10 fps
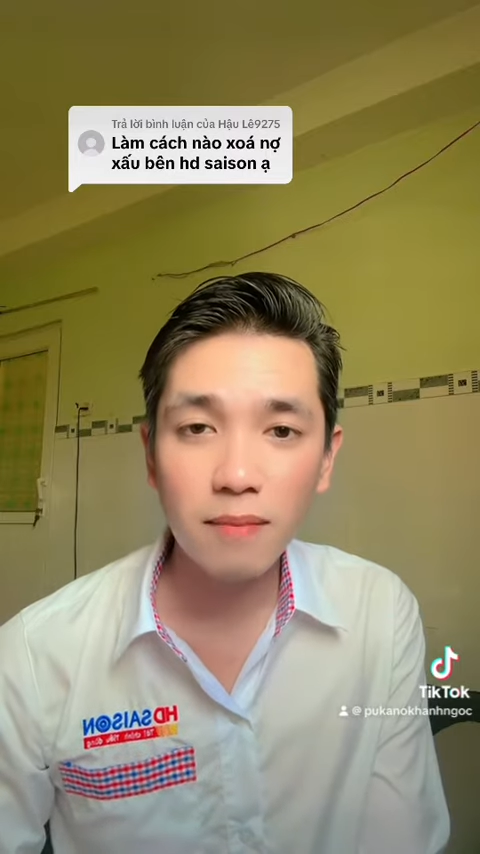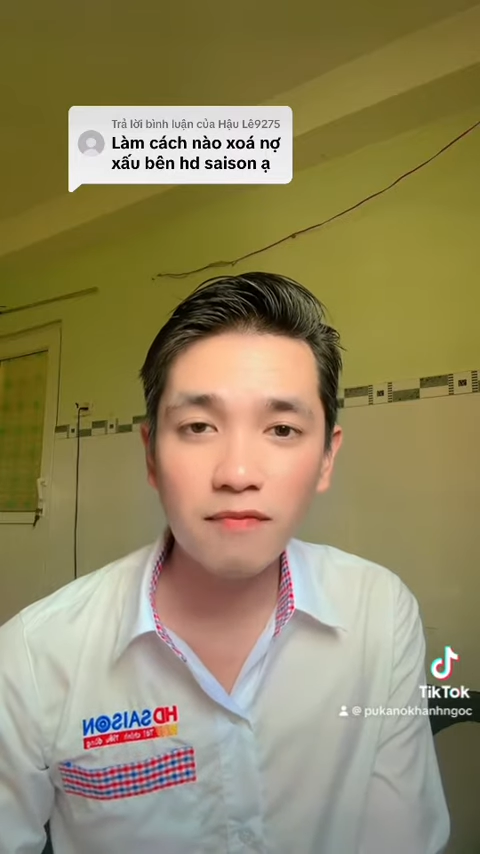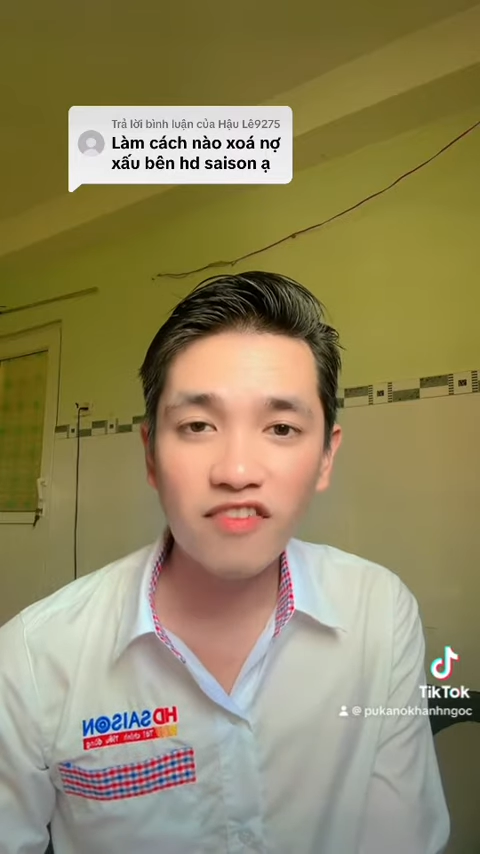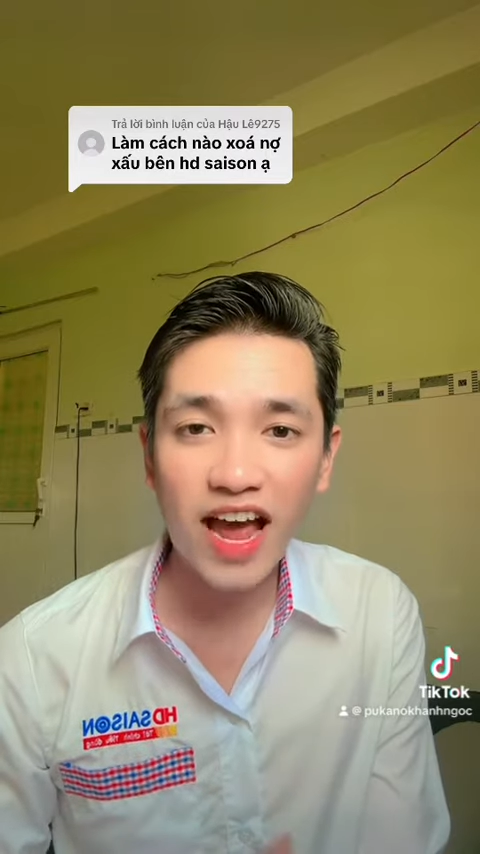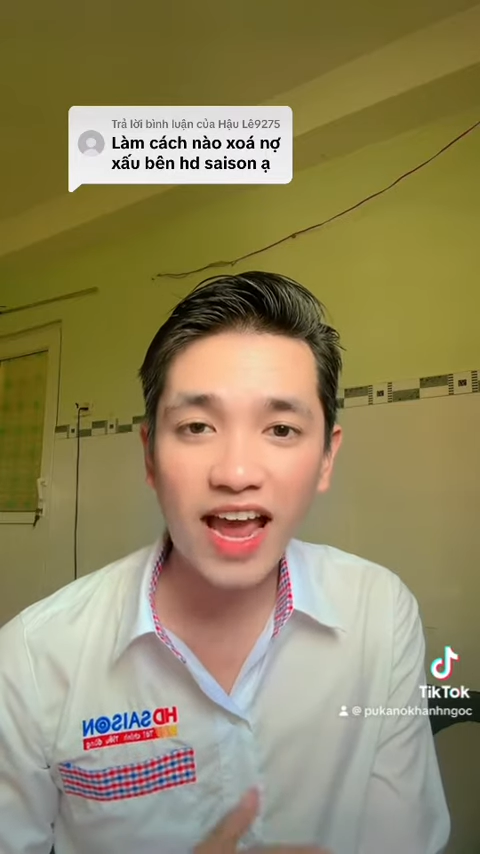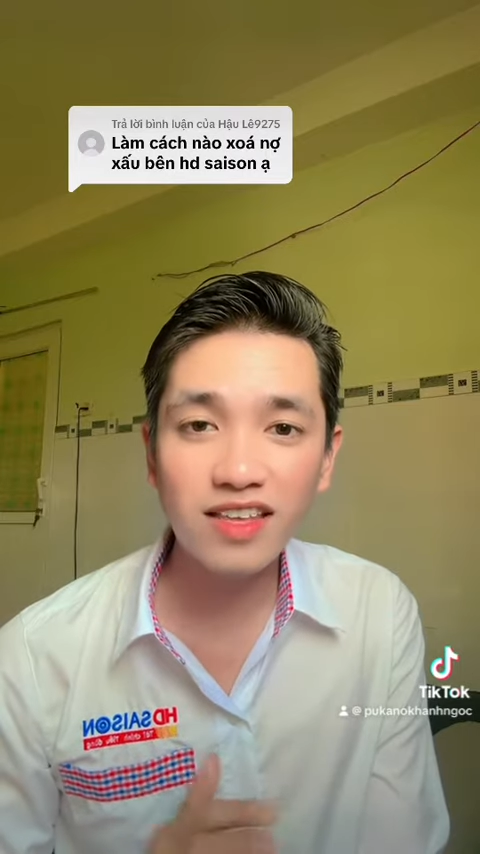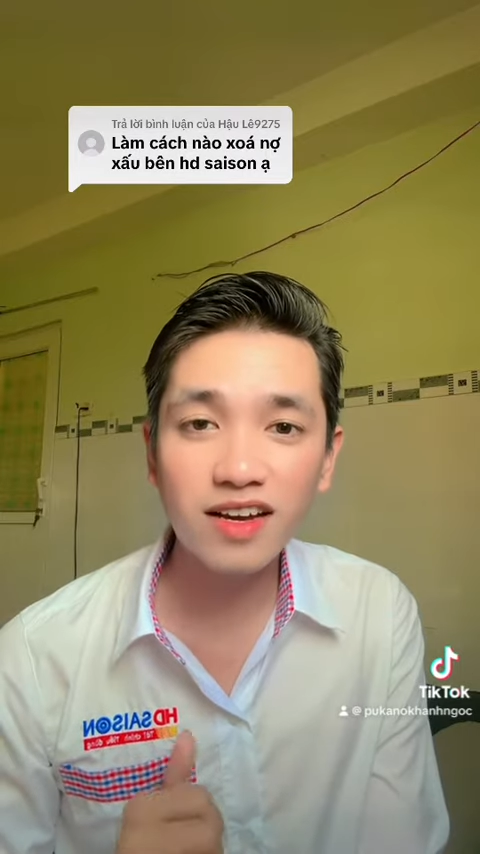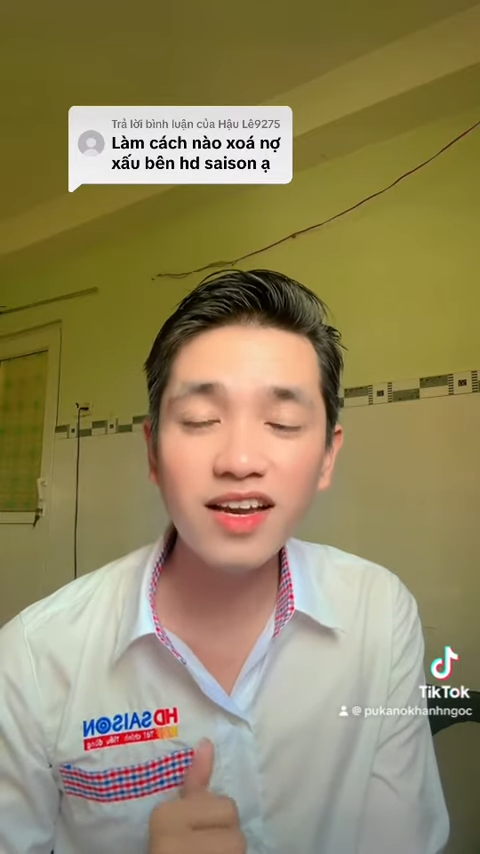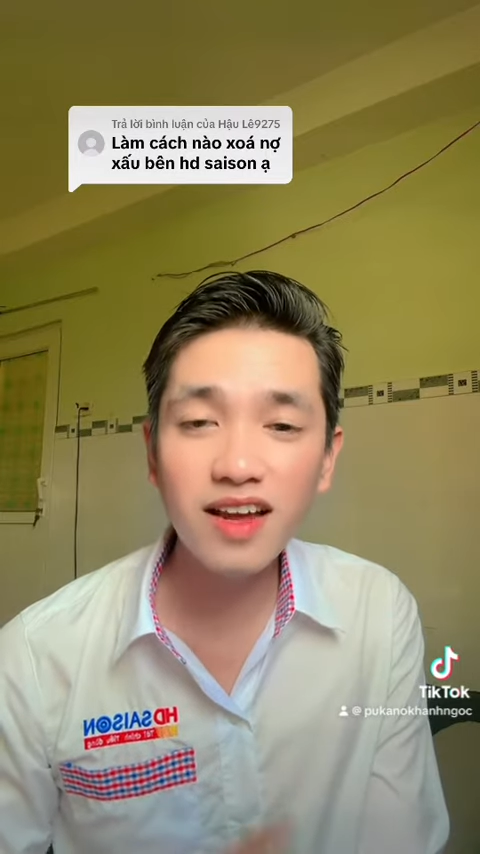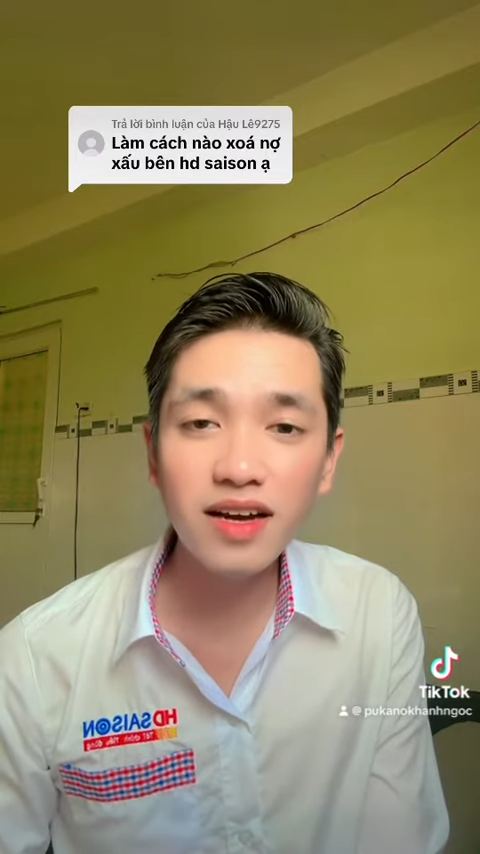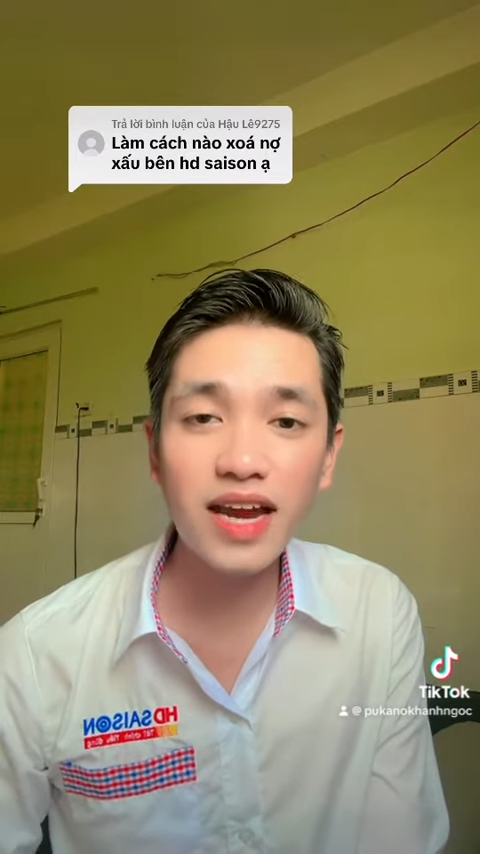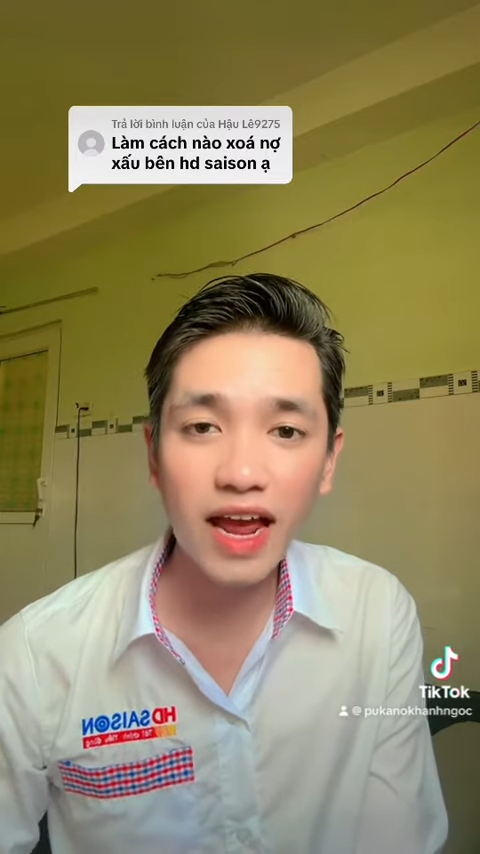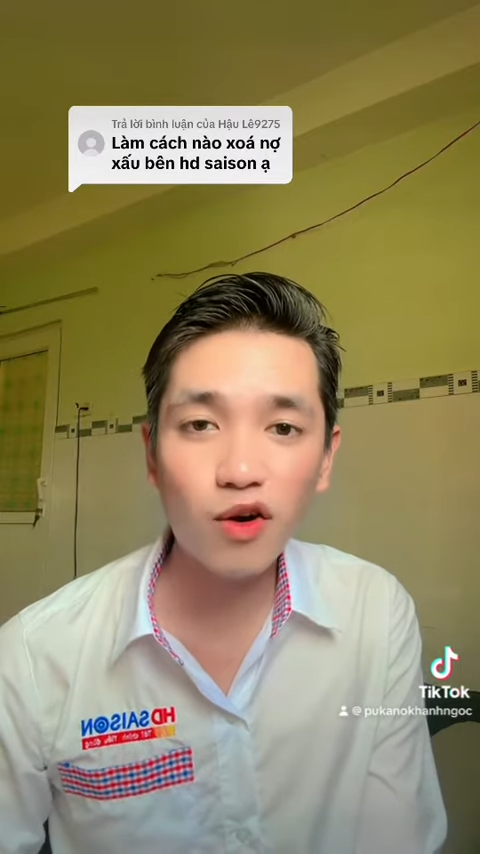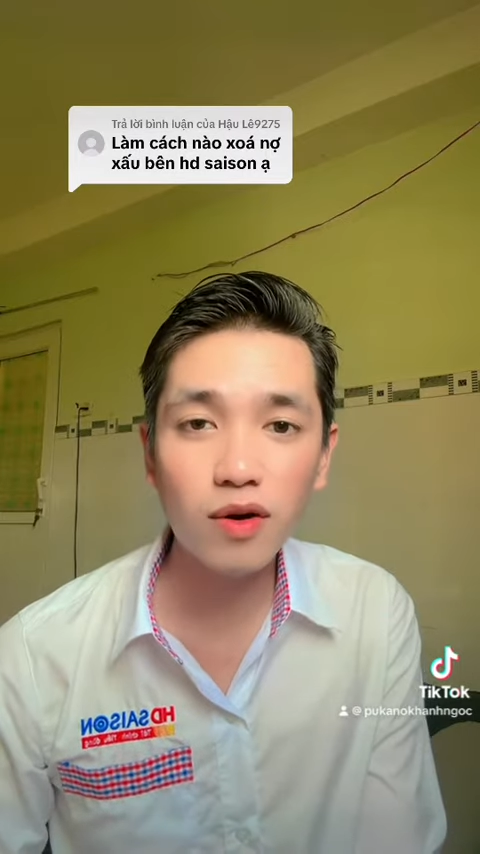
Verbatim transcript: và những cái nơi nào